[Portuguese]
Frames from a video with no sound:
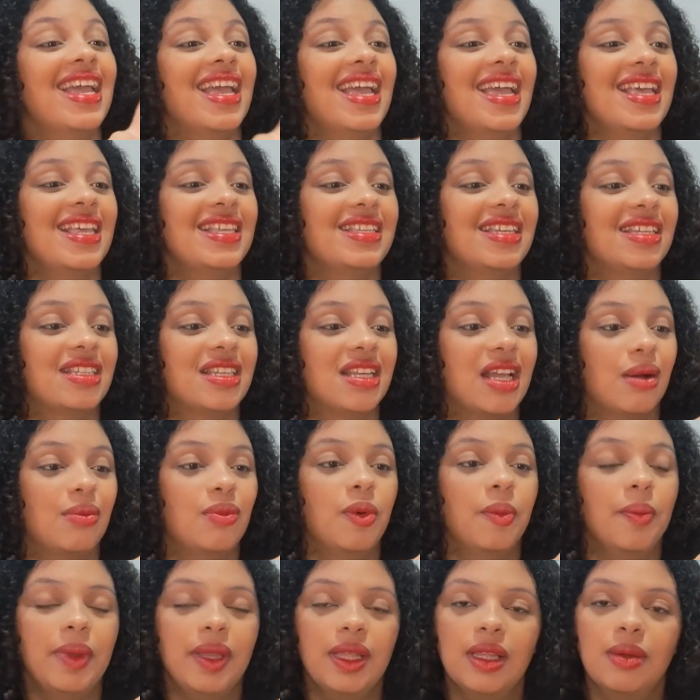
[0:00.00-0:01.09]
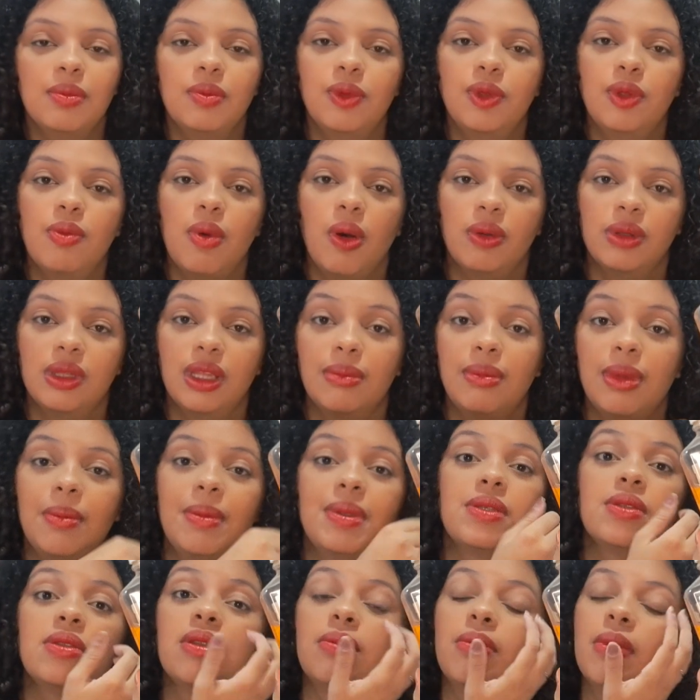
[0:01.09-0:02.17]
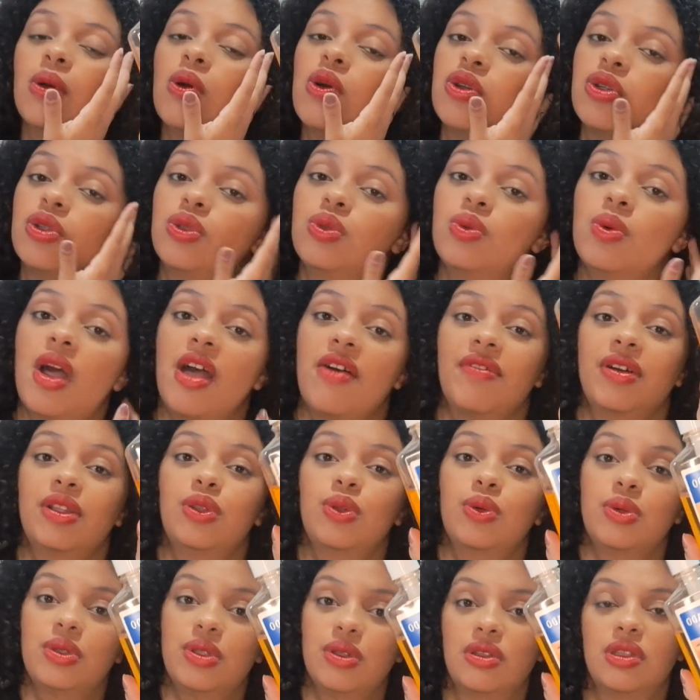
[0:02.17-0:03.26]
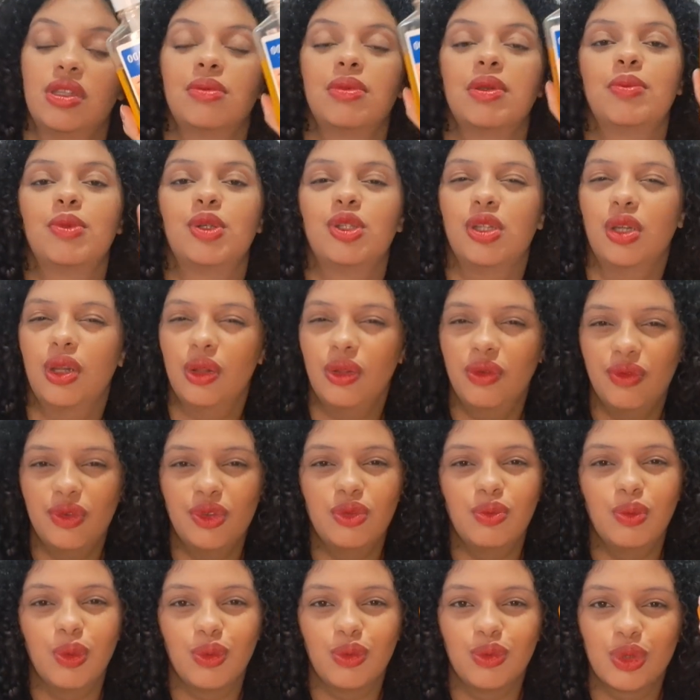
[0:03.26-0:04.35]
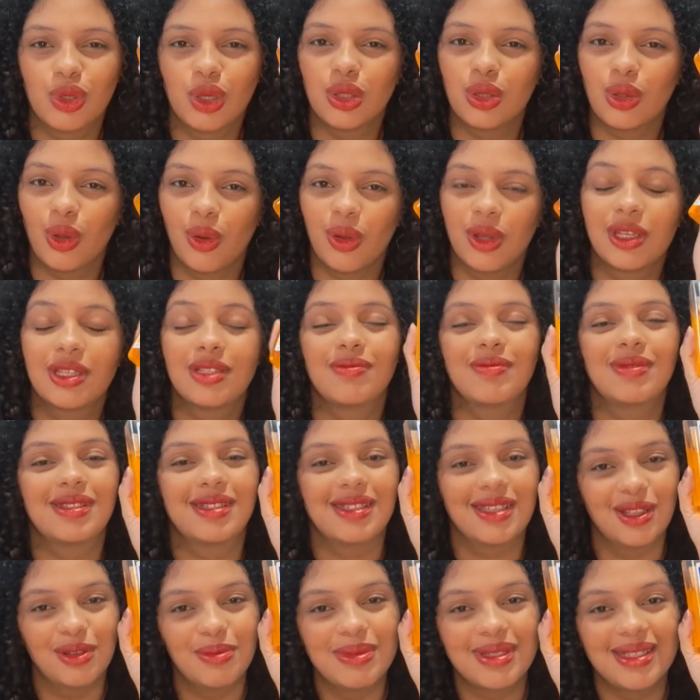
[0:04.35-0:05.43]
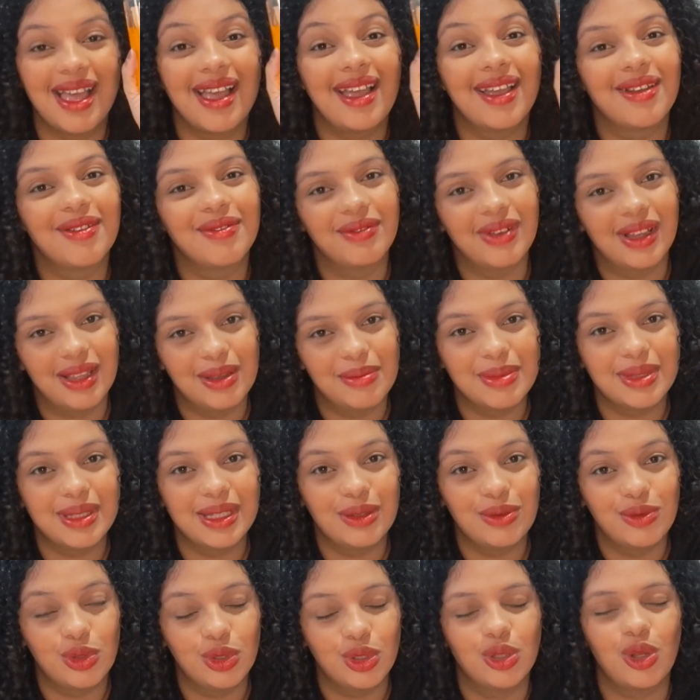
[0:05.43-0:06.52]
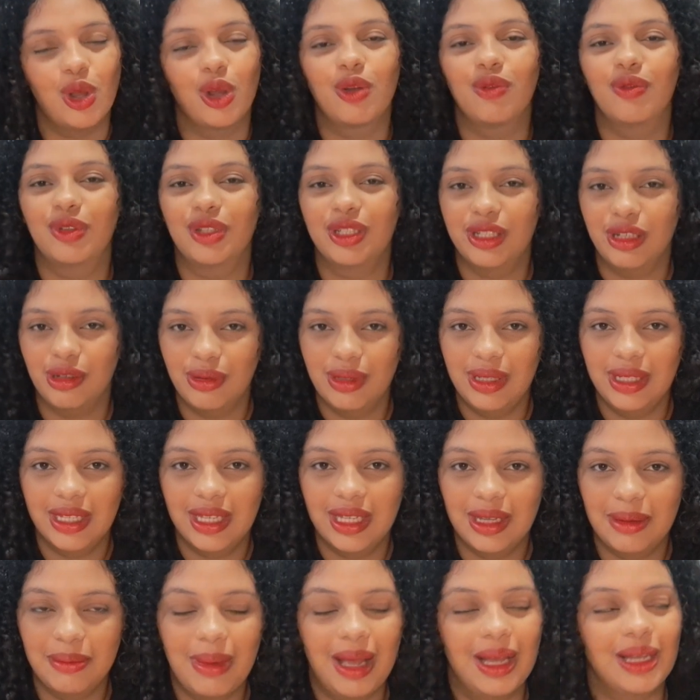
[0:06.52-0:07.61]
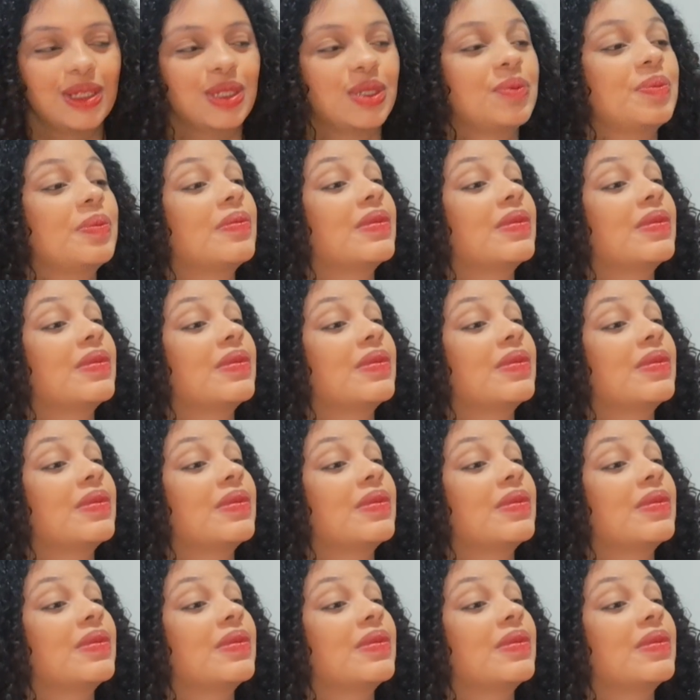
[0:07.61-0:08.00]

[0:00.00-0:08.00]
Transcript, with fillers: Esse é de camomila, muito bom também, mas eu também gosto do erva doce, que eu também mostrei no vídeo meu no TikTok. Se você não me segue, vai lá me seguir no TikTok, eu vou deixar o link aqui embaixo.